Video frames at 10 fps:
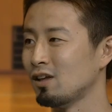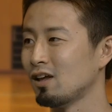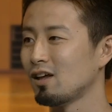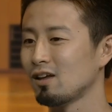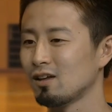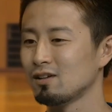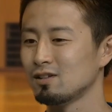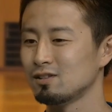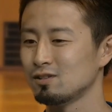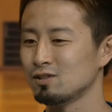うん、
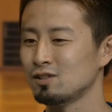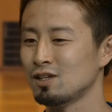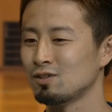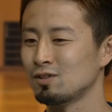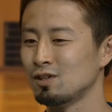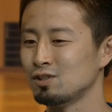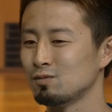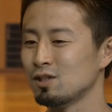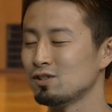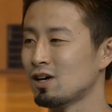自然と練習も
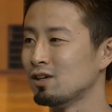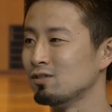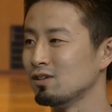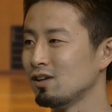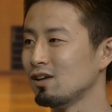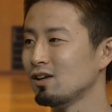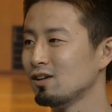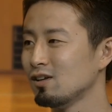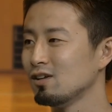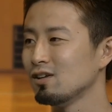熱入るんでそう
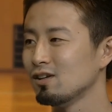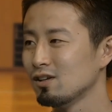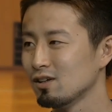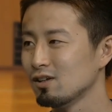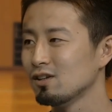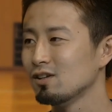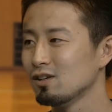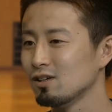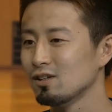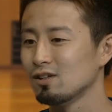だよね
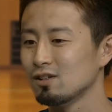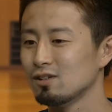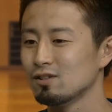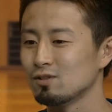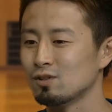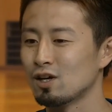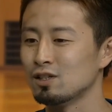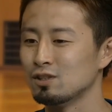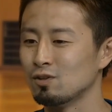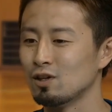なるほどねそんな
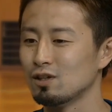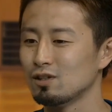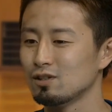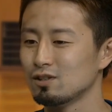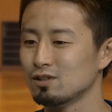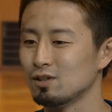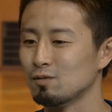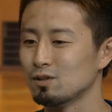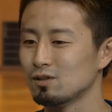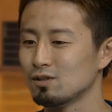感じはしてま
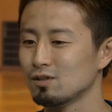す